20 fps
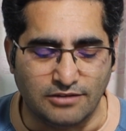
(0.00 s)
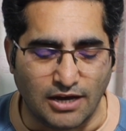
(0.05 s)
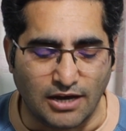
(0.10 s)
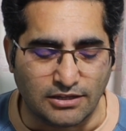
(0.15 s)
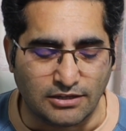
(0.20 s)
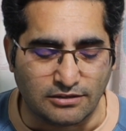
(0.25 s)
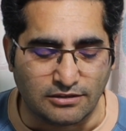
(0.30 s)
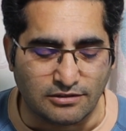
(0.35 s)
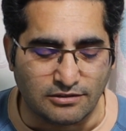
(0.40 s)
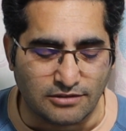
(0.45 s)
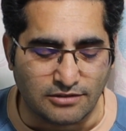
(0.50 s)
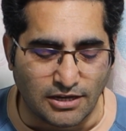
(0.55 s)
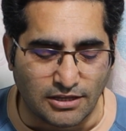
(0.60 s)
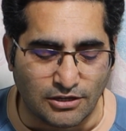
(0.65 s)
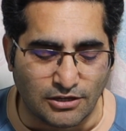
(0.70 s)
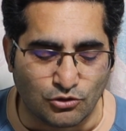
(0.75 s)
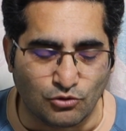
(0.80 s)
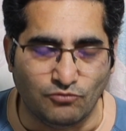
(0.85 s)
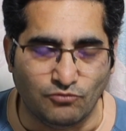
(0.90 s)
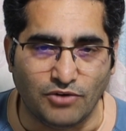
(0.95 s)
ज़्यादा से
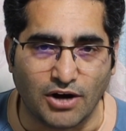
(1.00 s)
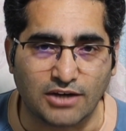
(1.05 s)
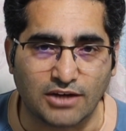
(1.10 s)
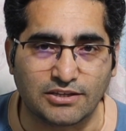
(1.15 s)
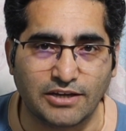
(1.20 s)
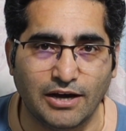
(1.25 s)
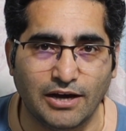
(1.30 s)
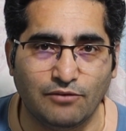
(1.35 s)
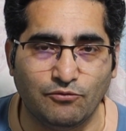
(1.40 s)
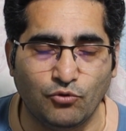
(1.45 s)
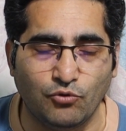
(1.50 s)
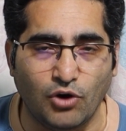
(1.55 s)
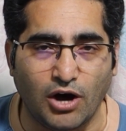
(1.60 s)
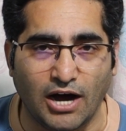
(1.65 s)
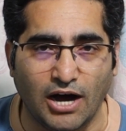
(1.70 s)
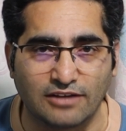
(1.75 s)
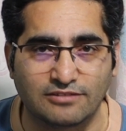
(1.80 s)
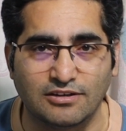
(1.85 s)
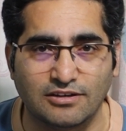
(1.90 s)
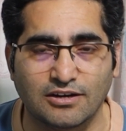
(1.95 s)
ज़्यादा जो वक्त है वो
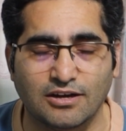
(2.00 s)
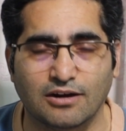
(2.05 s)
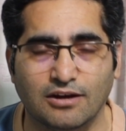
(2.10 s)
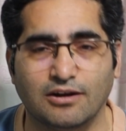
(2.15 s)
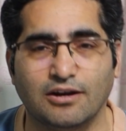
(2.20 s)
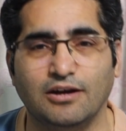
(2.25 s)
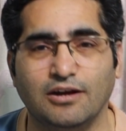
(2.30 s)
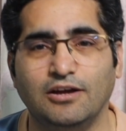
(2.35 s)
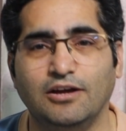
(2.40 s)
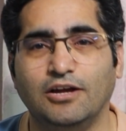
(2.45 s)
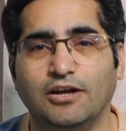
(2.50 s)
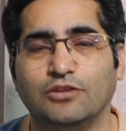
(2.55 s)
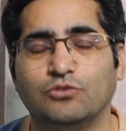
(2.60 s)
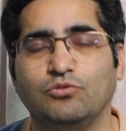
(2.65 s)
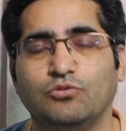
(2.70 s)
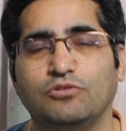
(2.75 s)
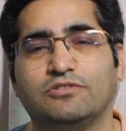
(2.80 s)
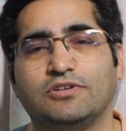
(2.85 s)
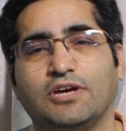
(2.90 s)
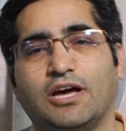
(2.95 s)
हासिल करना
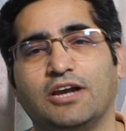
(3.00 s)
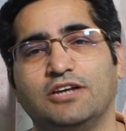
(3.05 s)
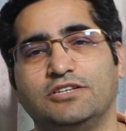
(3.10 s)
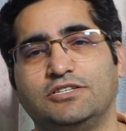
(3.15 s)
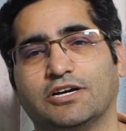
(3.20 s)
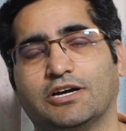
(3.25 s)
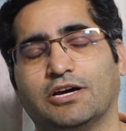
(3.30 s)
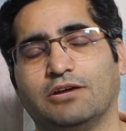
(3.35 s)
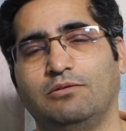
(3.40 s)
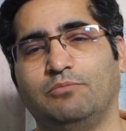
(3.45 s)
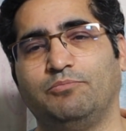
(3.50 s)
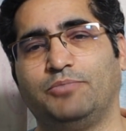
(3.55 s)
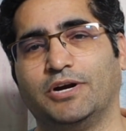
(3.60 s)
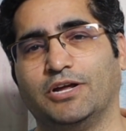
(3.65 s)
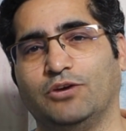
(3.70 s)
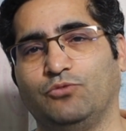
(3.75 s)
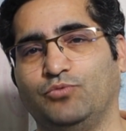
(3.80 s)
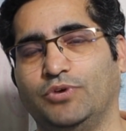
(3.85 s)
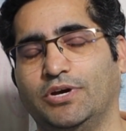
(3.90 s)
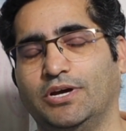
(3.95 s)
तो इस सारे चक्कर में
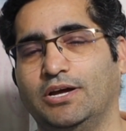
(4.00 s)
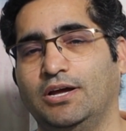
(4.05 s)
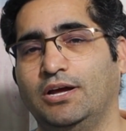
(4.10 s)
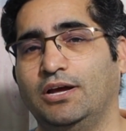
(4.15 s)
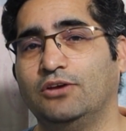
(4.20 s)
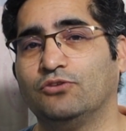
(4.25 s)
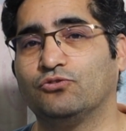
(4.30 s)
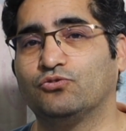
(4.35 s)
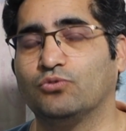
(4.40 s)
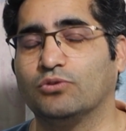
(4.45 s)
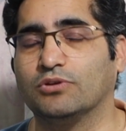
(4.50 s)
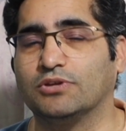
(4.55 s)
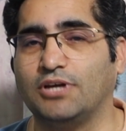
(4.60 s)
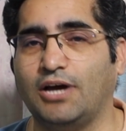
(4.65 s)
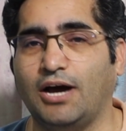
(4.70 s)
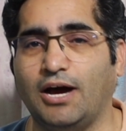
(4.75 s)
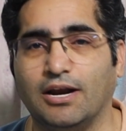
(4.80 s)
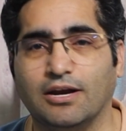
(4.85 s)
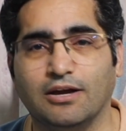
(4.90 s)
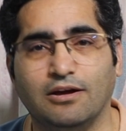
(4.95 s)
पड़े हुए हैं सूरत
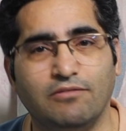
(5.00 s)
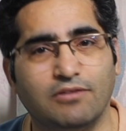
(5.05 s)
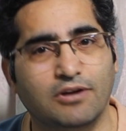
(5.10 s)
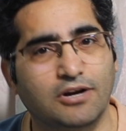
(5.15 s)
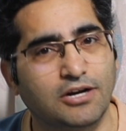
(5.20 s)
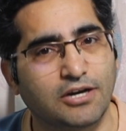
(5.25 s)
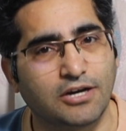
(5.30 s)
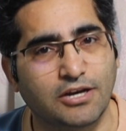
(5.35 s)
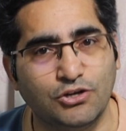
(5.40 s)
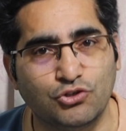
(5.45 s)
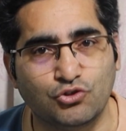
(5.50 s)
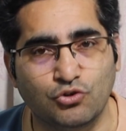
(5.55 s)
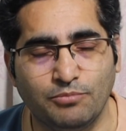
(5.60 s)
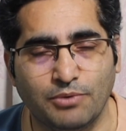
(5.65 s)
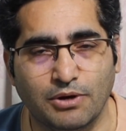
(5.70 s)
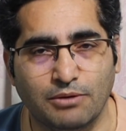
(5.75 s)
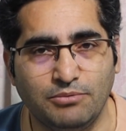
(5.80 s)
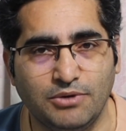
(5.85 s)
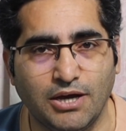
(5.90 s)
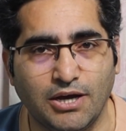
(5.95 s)
हाल गवर्नर के इशू
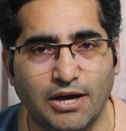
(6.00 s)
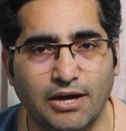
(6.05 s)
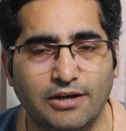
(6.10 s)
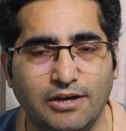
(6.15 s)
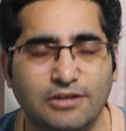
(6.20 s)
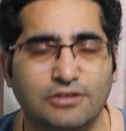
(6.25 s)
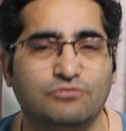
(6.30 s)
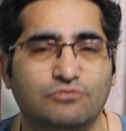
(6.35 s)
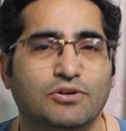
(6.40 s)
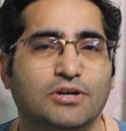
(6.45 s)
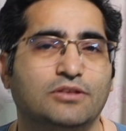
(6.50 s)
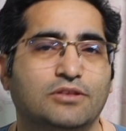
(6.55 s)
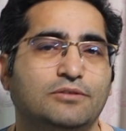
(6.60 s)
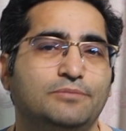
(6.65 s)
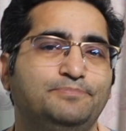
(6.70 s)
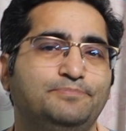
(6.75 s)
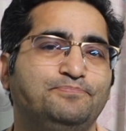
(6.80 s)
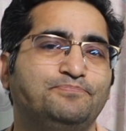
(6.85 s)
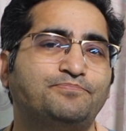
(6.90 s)
पर भी है इस वक्त